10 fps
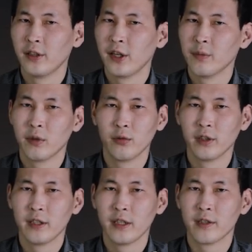Я не могу
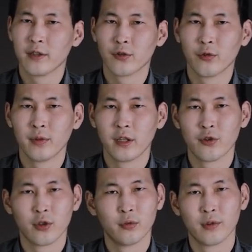надеяться, что у меня
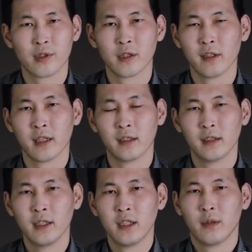еще будут сыновья.
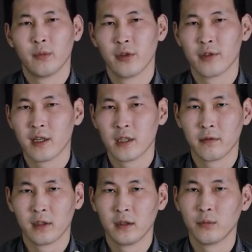Мое
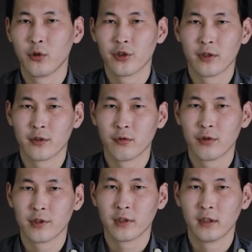царство может
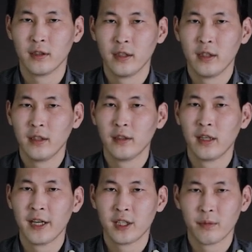разрушиться.
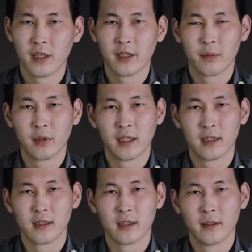Дайте мне
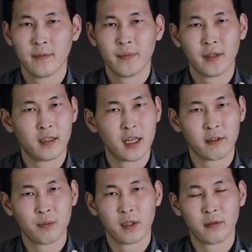рекомендации, как
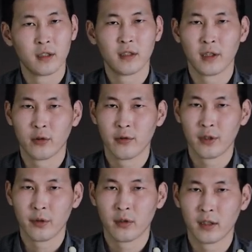воспитывать такого
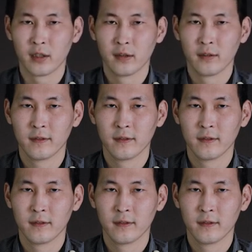ребенка.